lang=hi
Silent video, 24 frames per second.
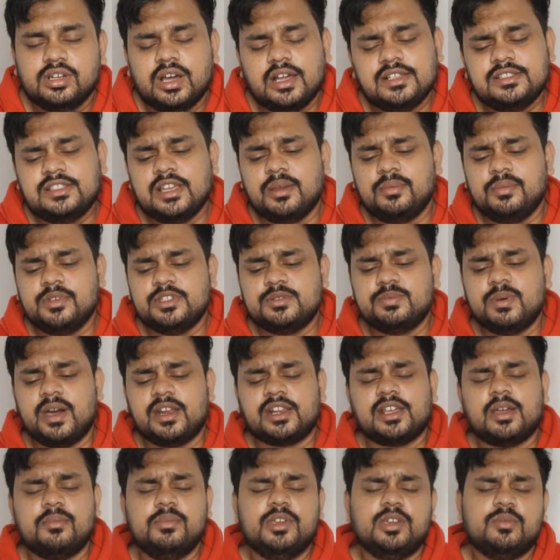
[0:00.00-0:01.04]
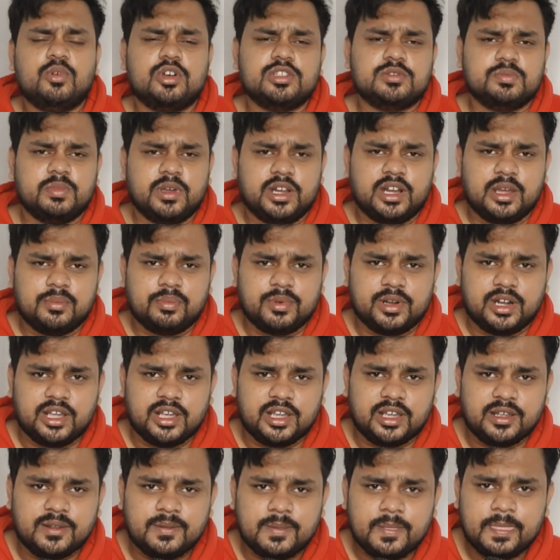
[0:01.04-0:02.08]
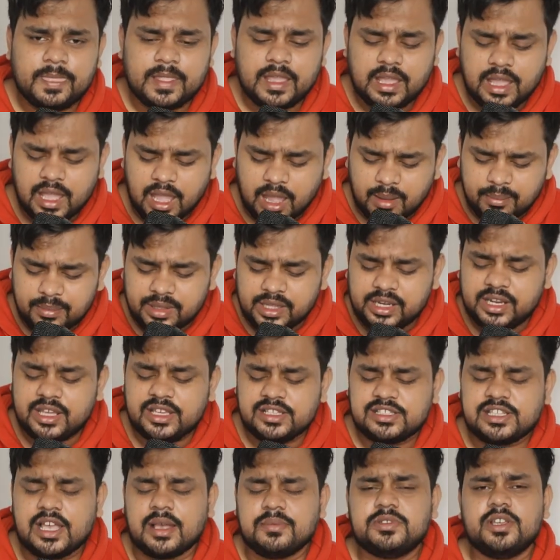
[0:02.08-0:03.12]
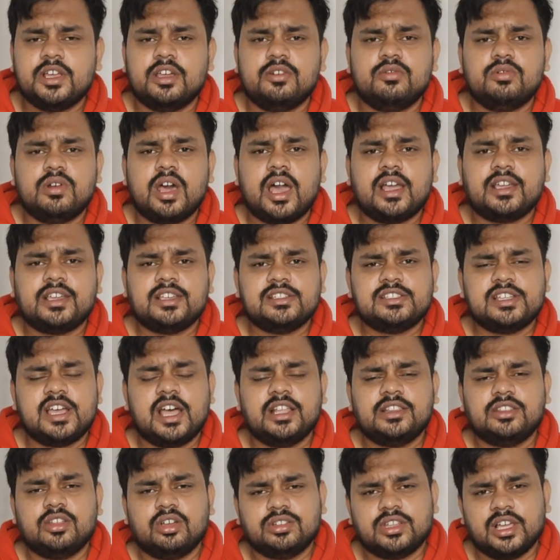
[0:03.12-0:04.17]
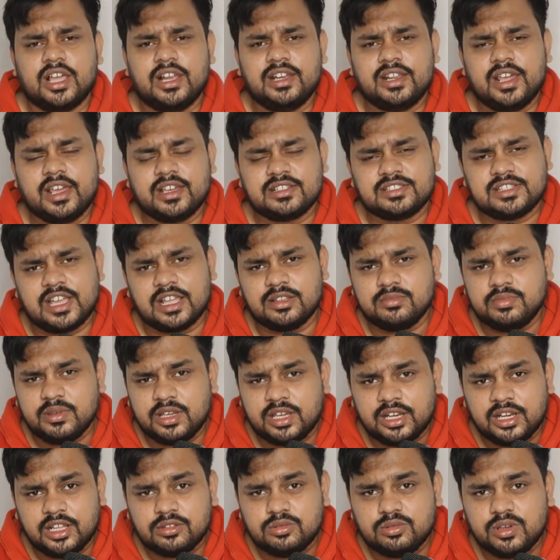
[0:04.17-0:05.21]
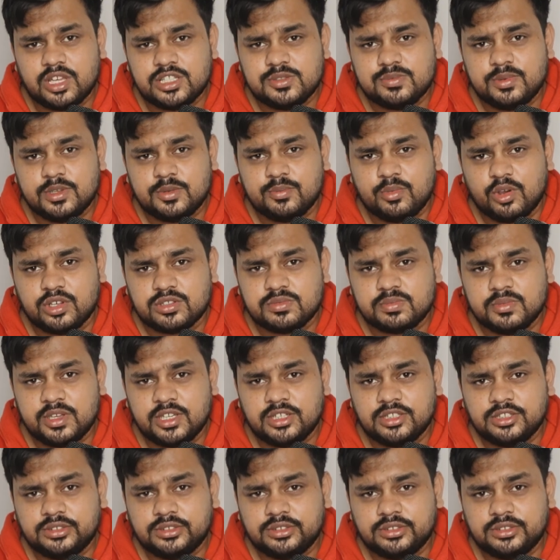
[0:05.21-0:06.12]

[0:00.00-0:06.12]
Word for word: अजब इस बार का बिग बॉस बना पड़ा है अब मेरे हिसाब से अनुराग के साथ और तालिका के साथ भी गलत हुआ इस बिग बॉस में